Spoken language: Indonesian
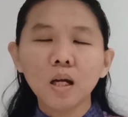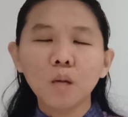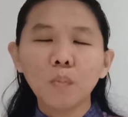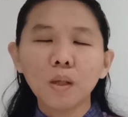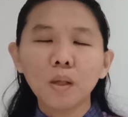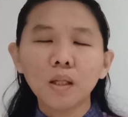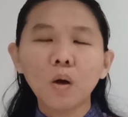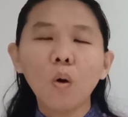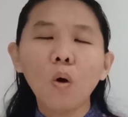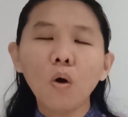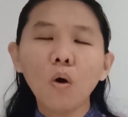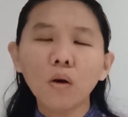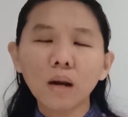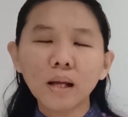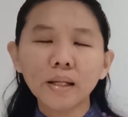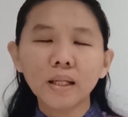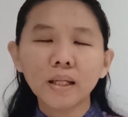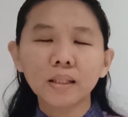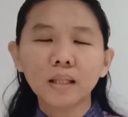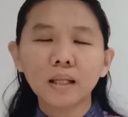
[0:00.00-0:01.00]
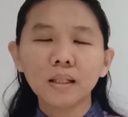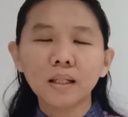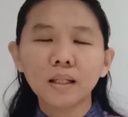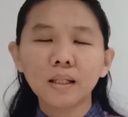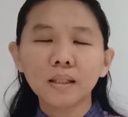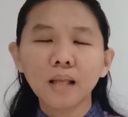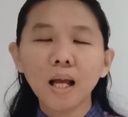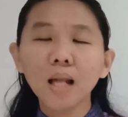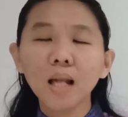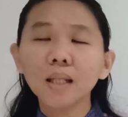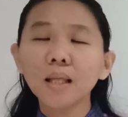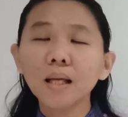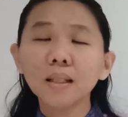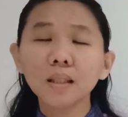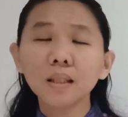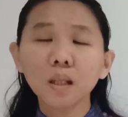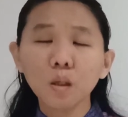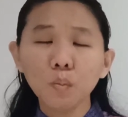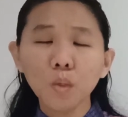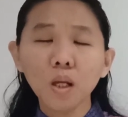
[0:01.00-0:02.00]
kepada orang yang tak dikenal
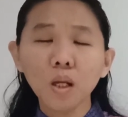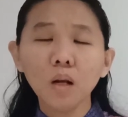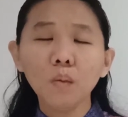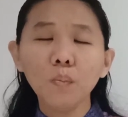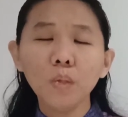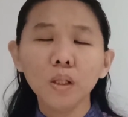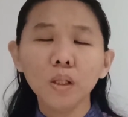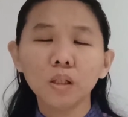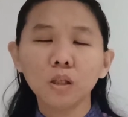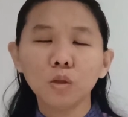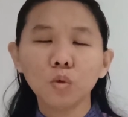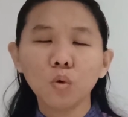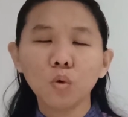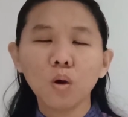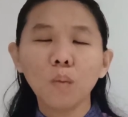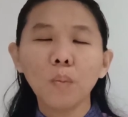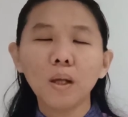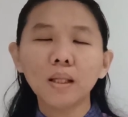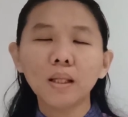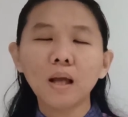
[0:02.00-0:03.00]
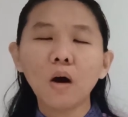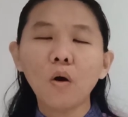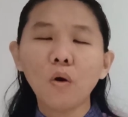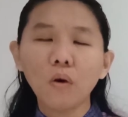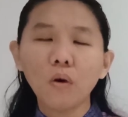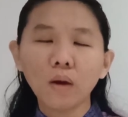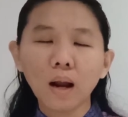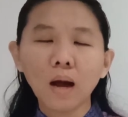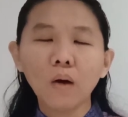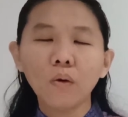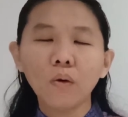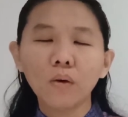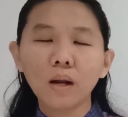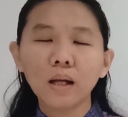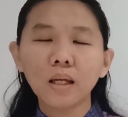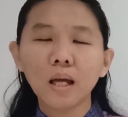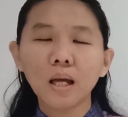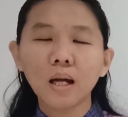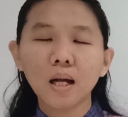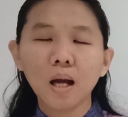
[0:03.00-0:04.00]
dan terlebih-lebih tentu kepada
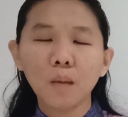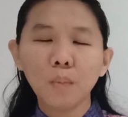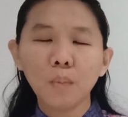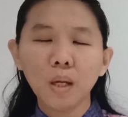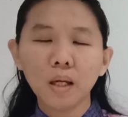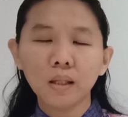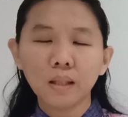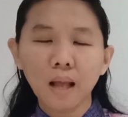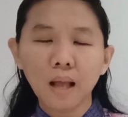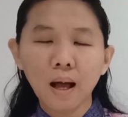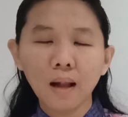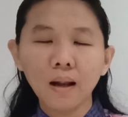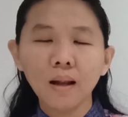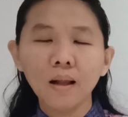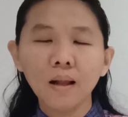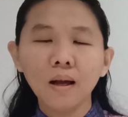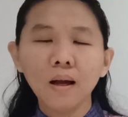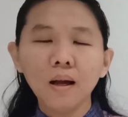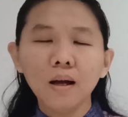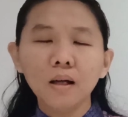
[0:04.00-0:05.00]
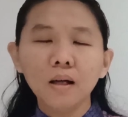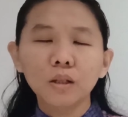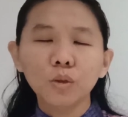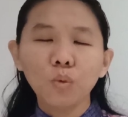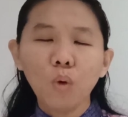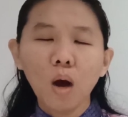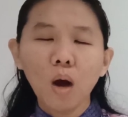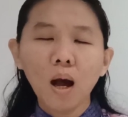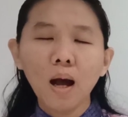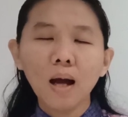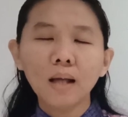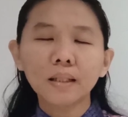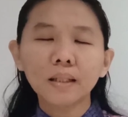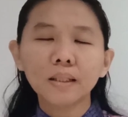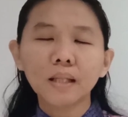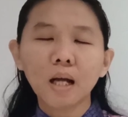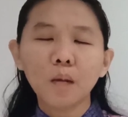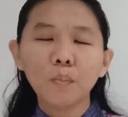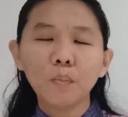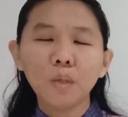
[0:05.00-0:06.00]
orang-orang yang kami kenal.
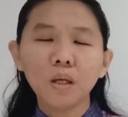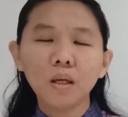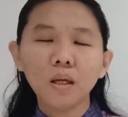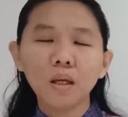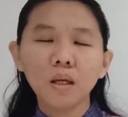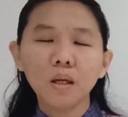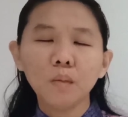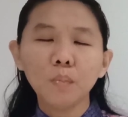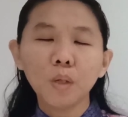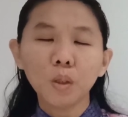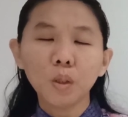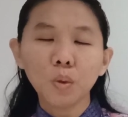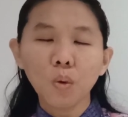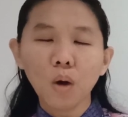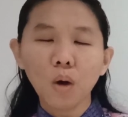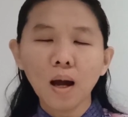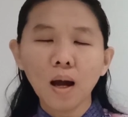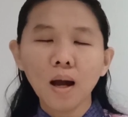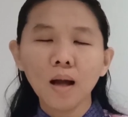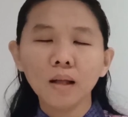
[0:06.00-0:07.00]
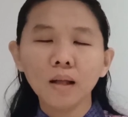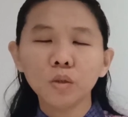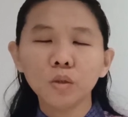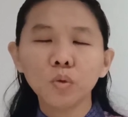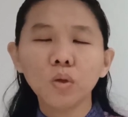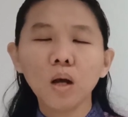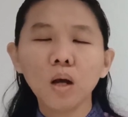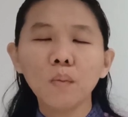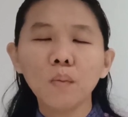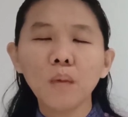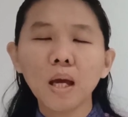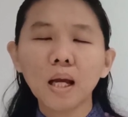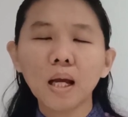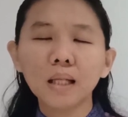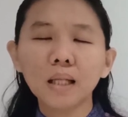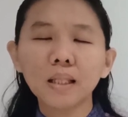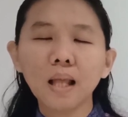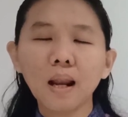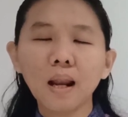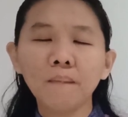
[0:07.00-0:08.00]
Tuhan kami berdoa juga
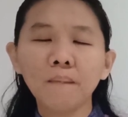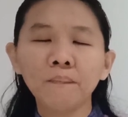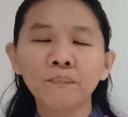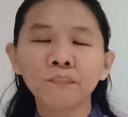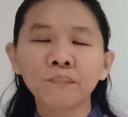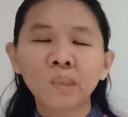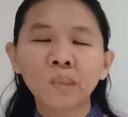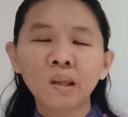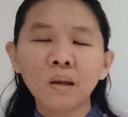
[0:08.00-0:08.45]
biarlah dalam